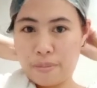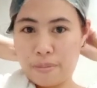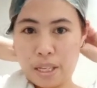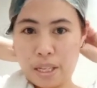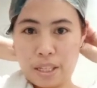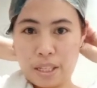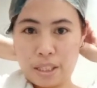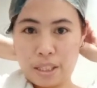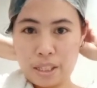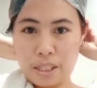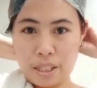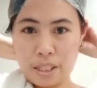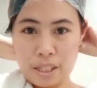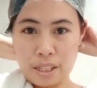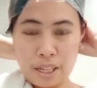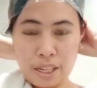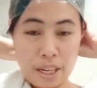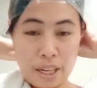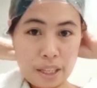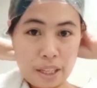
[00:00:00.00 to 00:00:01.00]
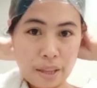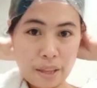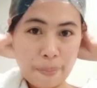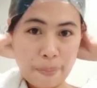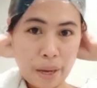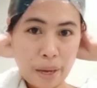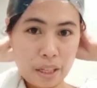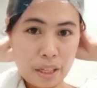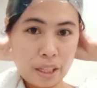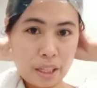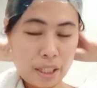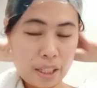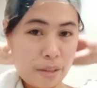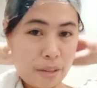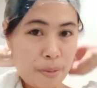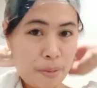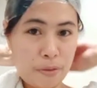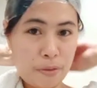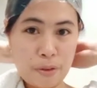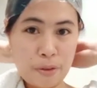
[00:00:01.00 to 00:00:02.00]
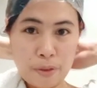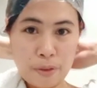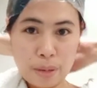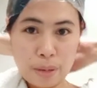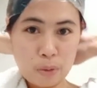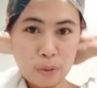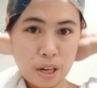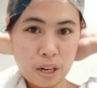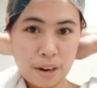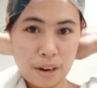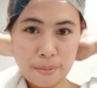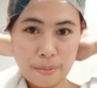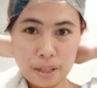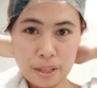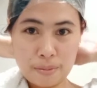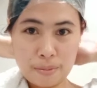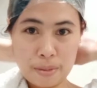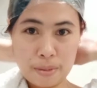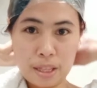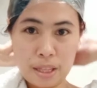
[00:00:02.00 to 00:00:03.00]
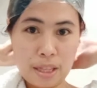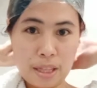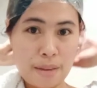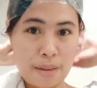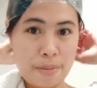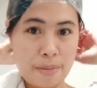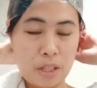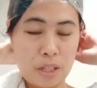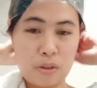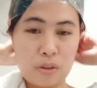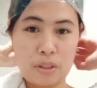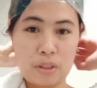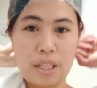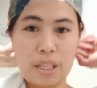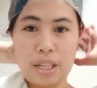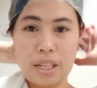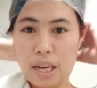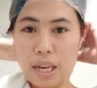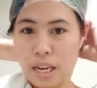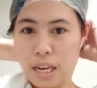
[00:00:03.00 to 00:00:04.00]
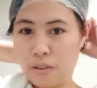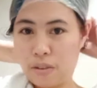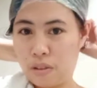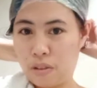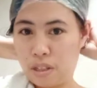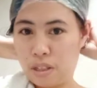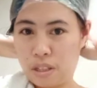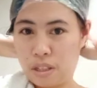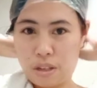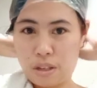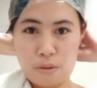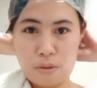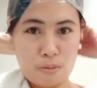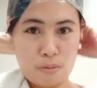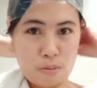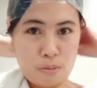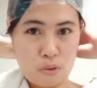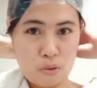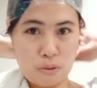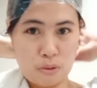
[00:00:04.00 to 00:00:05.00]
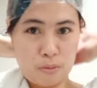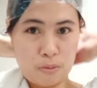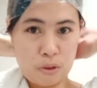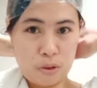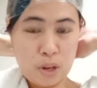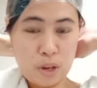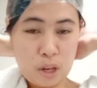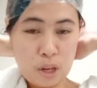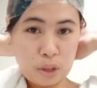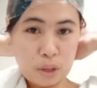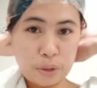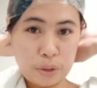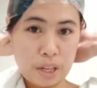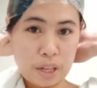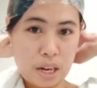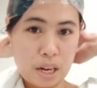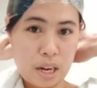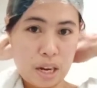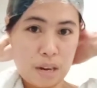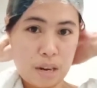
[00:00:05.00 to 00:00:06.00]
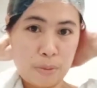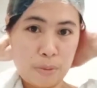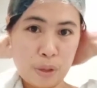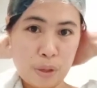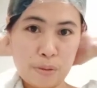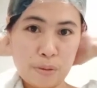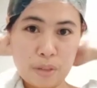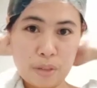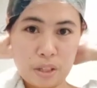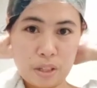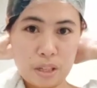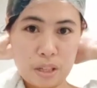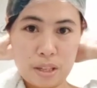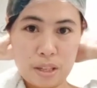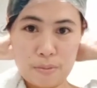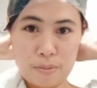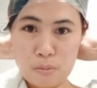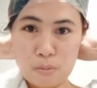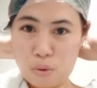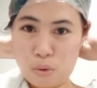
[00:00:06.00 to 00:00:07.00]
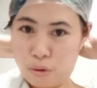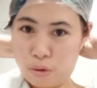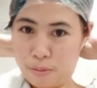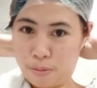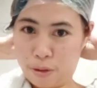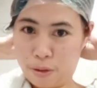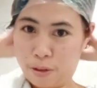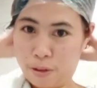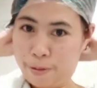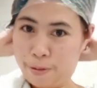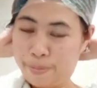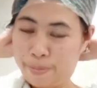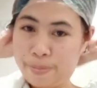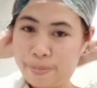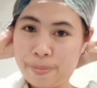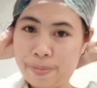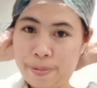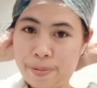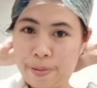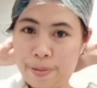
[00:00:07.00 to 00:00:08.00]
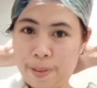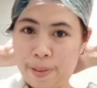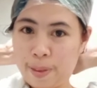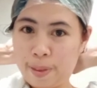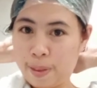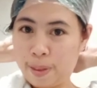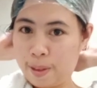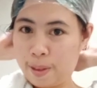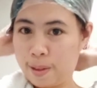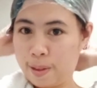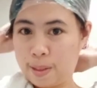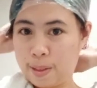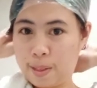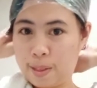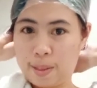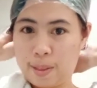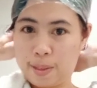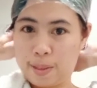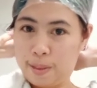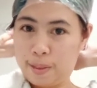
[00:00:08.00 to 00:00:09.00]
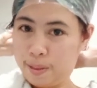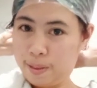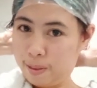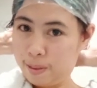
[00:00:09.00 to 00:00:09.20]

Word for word: minutes. Depende kasi mafi feel mo na naman, naman kung nag-aano na siya yung buhok mo. Kung na-absorb na siya ng buhok mo. So,